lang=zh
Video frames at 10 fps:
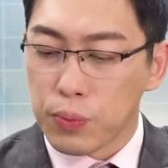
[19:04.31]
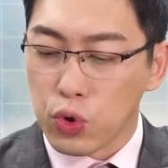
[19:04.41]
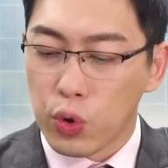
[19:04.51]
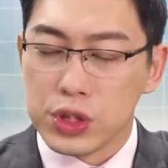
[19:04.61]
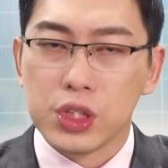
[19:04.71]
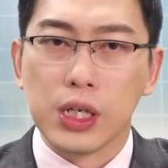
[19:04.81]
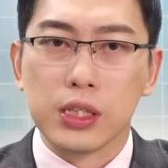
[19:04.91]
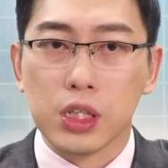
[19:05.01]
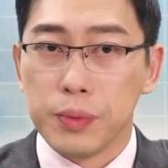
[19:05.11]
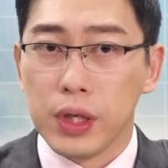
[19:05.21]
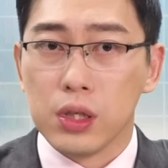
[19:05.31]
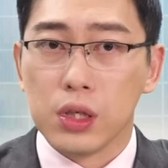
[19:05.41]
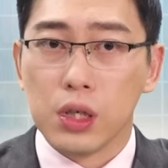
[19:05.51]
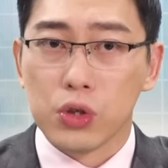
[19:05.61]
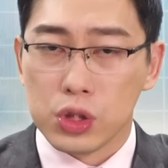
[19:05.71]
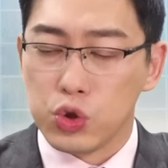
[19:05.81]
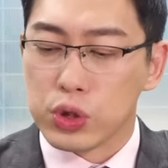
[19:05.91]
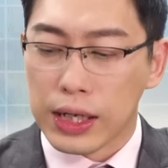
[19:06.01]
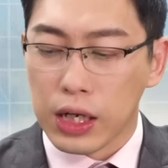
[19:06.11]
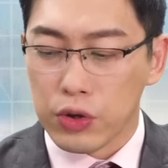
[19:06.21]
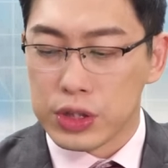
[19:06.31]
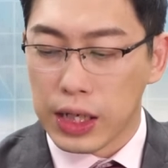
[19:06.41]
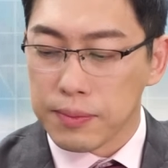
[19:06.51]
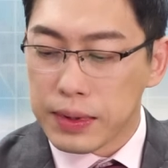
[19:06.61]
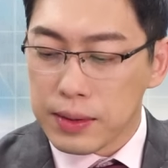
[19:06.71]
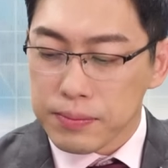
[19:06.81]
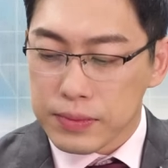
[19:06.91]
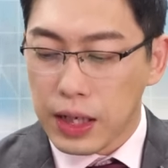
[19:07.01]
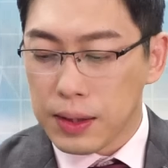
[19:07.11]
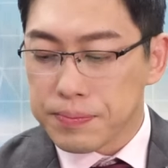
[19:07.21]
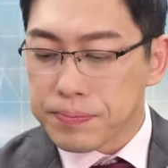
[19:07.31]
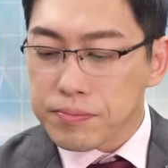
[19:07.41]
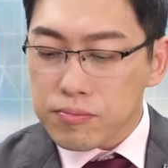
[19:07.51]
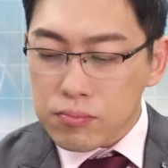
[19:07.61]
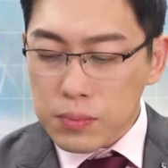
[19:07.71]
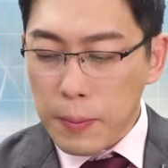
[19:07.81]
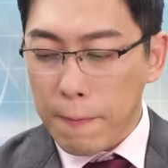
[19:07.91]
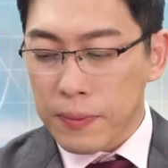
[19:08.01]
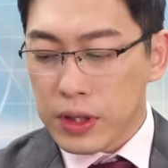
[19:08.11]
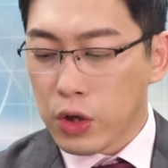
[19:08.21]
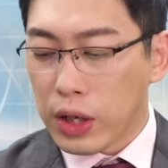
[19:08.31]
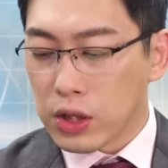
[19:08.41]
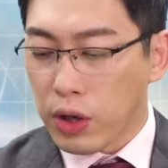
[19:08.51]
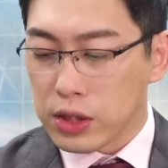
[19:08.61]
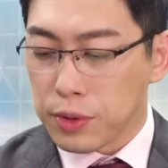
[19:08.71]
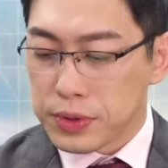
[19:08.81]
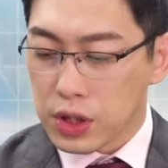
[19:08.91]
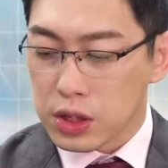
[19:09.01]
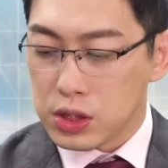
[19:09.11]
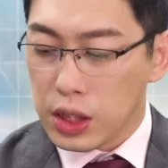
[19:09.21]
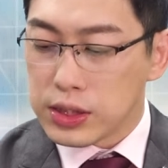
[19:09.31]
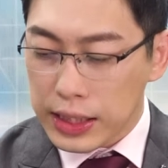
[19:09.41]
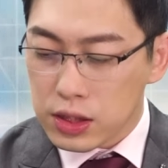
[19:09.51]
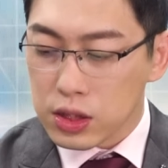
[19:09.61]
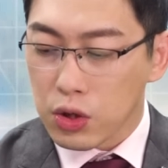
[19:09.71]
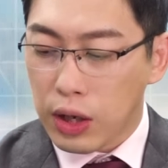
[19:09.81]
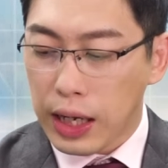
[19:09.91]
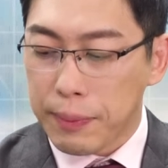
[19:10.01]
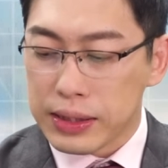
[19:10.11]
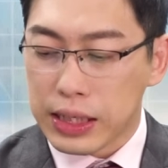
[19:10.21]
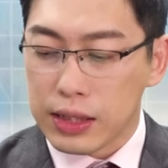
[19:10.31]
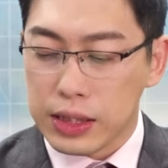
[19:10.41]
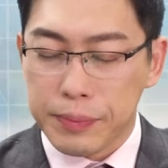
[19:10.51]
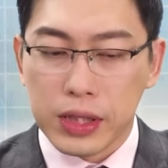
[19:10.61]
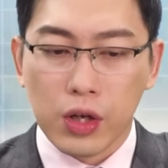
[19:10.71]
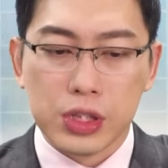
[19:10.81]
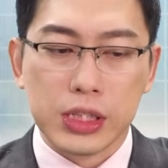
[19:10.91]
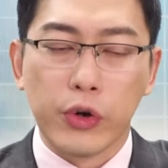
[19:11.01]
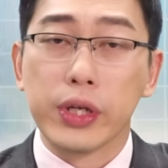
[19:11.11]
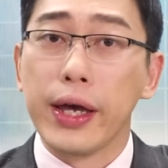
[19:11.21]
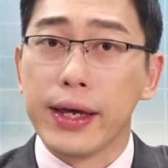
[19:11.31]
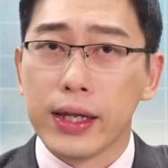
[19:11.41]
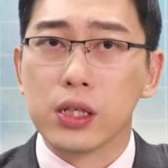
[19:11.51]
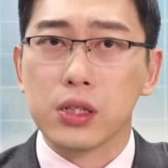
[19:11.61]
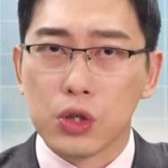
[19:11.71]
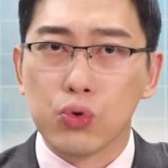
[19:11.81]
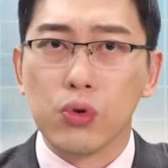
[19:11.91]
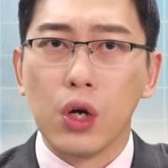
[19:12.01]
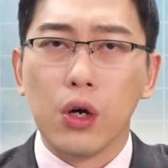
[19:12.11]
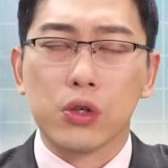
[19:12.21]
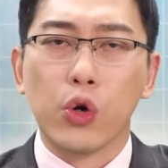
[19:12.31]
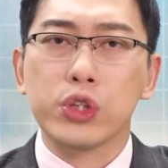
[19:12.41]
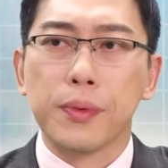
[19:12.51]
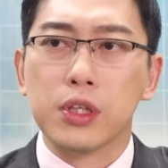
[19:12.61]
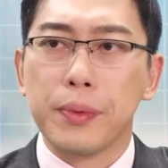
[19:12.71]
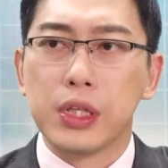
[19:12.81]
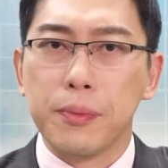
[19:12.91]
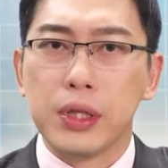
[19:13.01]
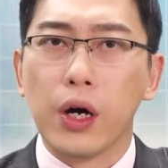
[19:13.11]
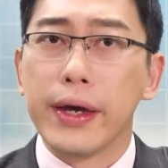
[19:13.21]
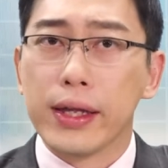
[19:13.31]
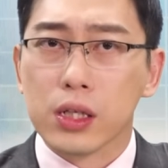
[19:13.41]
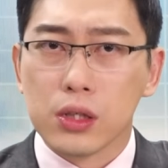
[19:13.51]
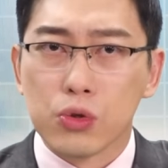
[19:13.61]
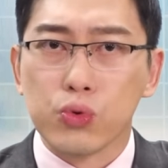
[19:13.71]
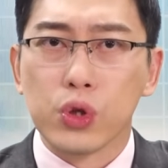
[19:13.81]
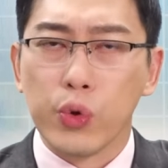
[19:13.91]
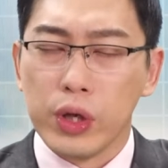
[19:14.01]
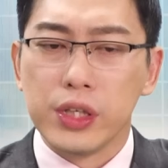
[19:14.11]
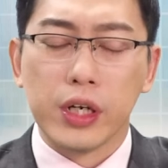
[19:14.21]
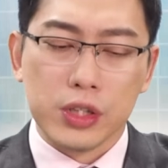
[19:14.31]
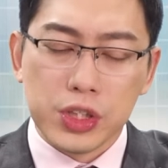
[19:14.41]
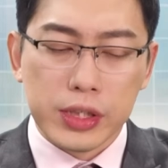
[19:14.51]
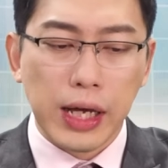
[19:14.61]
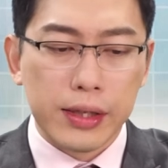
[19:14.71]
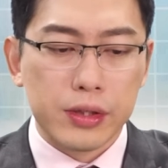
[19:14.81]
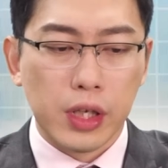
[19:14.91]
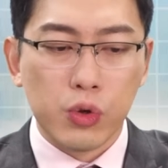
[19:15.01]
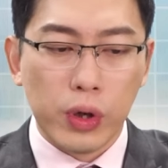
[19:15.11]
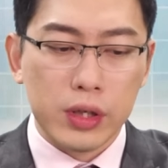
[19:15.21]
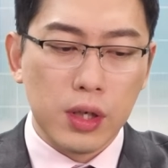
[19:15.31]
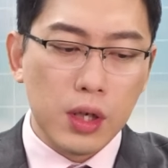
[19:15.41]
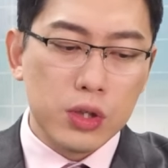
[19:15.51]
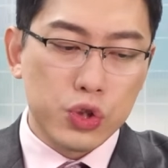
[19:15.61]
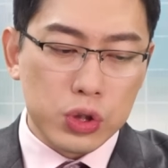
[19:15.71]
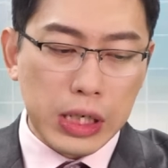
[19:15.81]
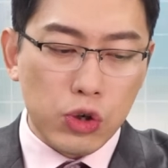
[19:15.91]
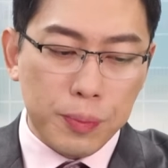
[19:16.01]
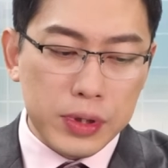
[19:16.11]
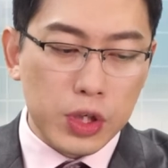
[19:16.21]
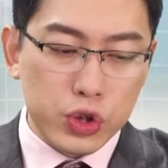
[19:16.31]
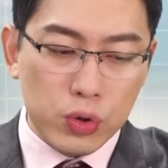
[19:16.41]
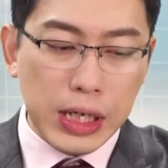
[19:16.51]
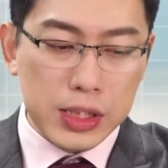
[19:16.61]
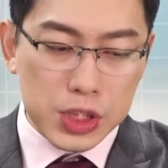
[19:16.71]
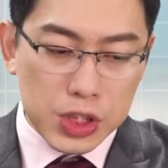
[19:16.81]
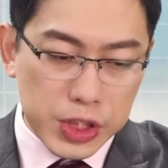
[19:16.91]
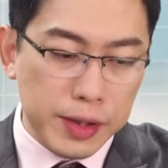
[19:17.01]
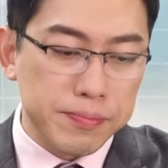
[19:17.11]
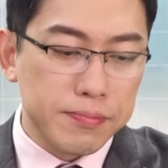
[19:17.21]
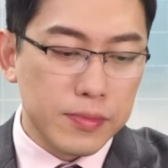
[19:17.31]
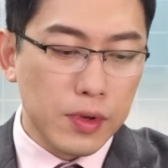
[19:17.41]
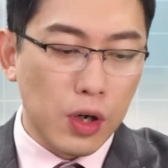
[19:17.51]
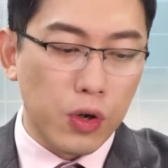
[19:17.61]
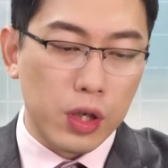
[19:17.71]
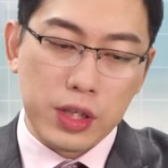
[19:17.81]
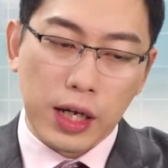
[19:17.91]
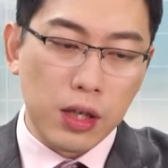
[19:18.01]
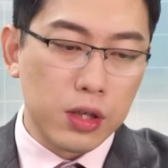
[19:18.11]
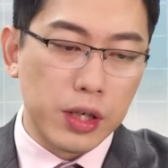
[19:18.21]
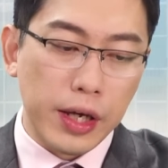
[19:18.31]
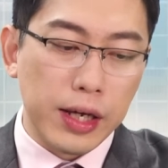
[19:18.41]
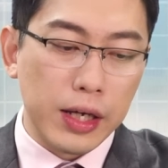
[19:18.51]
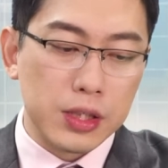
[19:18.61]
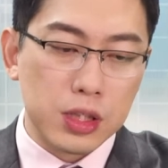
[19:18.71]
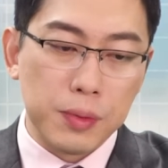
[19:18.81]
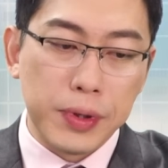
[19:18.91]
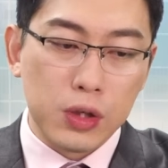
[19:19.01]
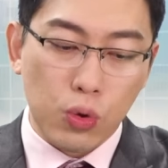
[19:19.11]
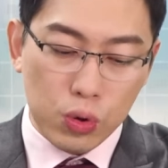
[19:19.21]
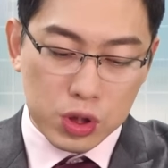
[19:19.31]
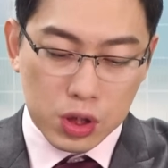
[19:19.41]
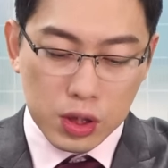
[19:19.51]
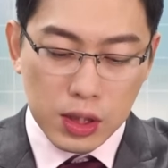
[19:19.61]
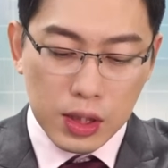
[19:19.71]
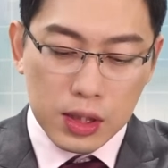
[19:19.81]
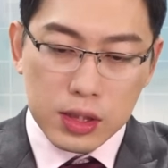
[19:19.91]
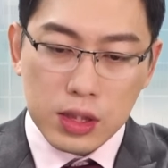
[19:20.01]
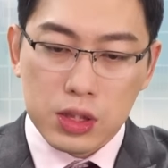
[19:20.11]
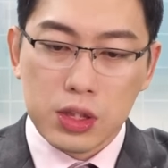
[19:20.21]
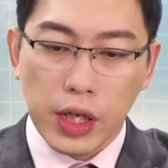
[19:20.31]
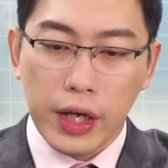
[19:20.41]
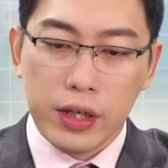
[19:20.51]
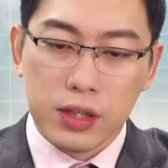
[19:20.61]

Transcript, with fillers: 不过我已经写在这里面了，我自己去参考一下。那另外的话呢，我们这这一次的话还帮大家点名到一些相关的 AI 的个股。那为什么要特别点名到 AI 的个股的原因也很简单，因为就在我们的休假期间，哦，你看到那个 AI 也是一片火热。对，是谁？